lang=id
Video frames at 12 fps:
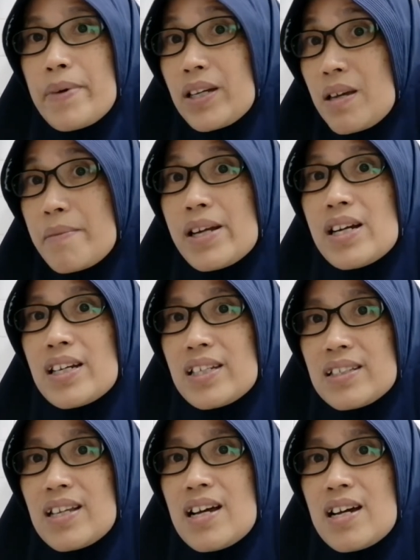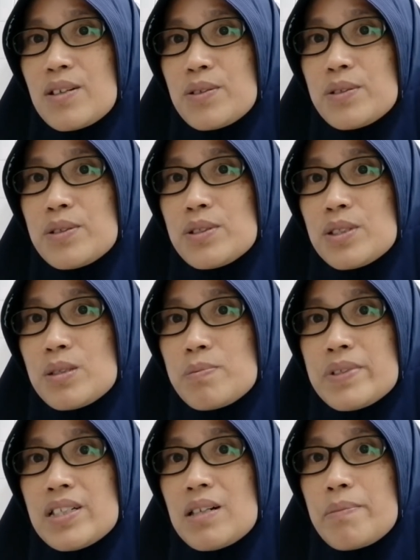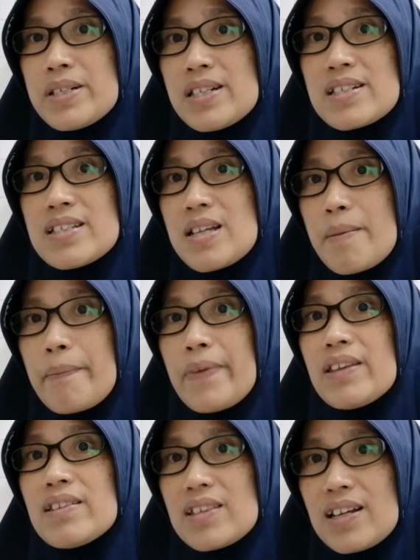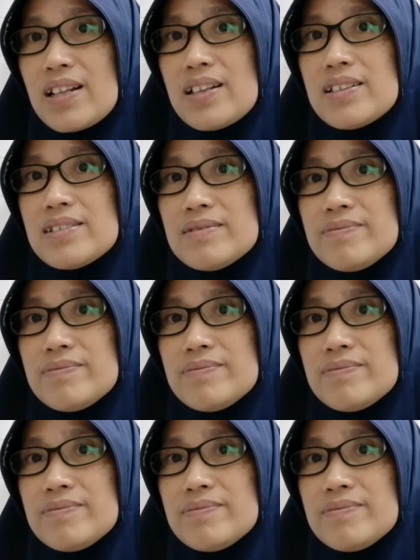bagaimana kita harus benar-benar siap mental